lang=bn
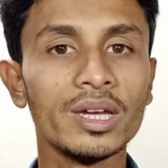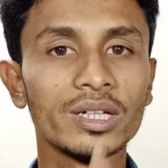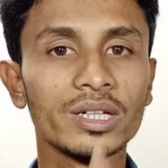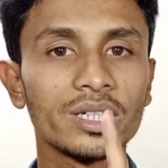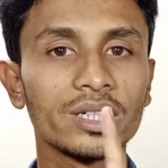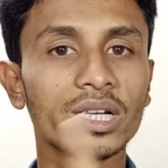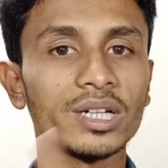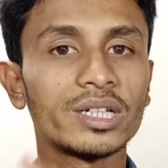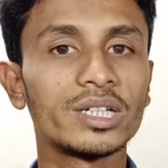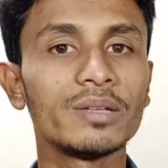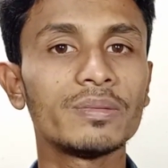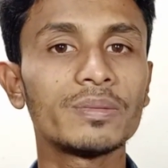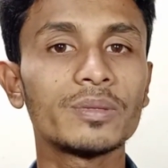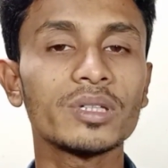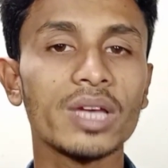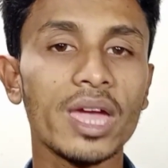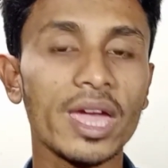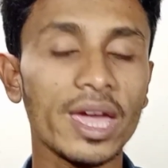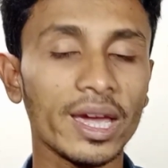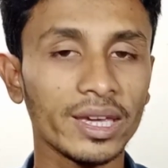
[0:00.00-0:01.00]
সেটা টিপস
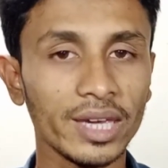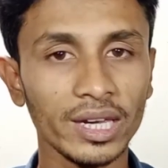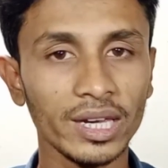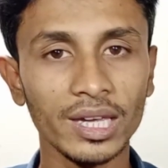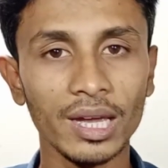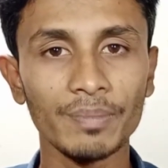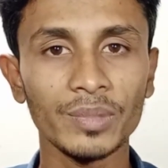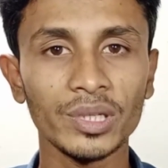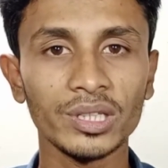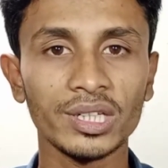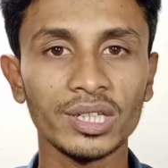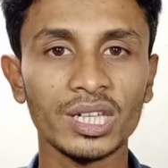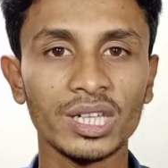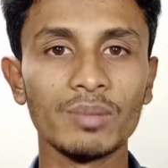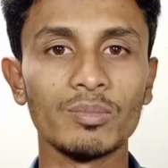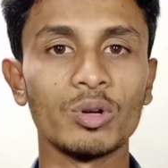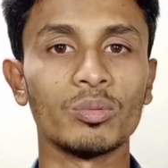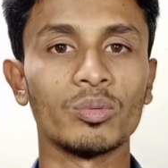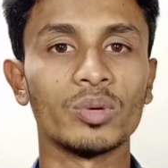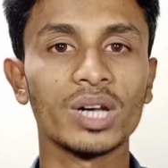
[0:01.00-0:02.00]
একে একে আপনাদেরকে
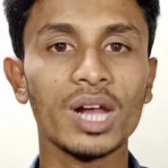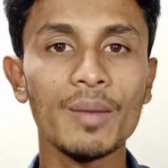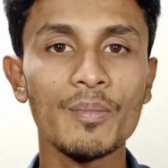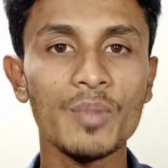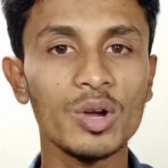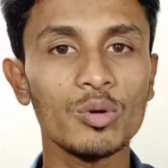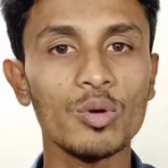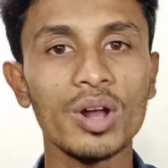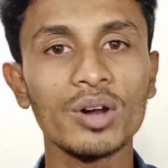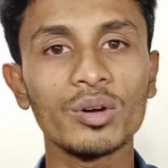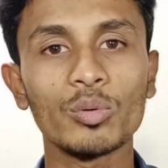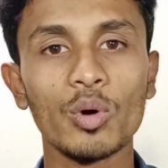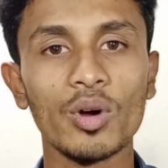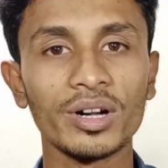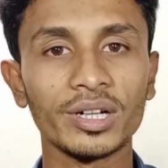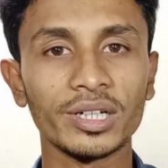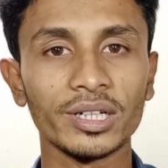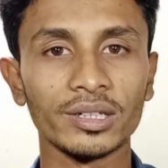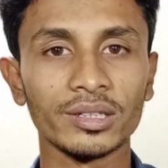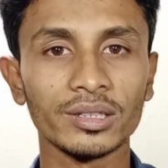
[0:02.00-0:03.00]
বলবো নাম্বার ওয়ান
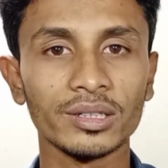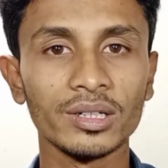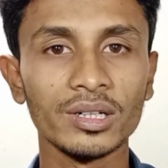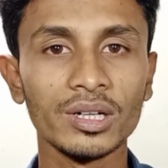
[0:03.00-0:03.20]
কন্টেন্ট